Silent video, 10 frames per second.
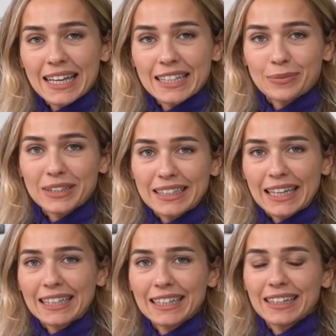Şimdi
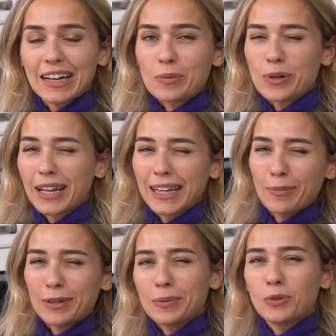kekin daha böyle
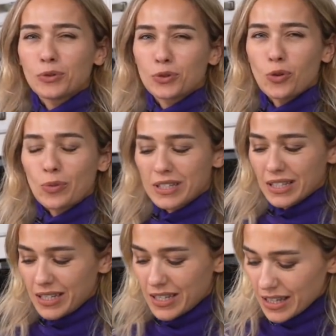nemli bir dokusu olması
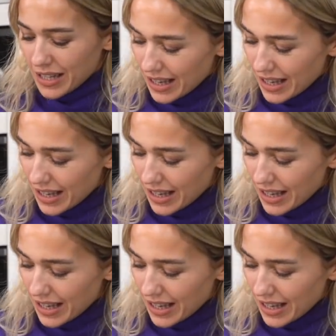için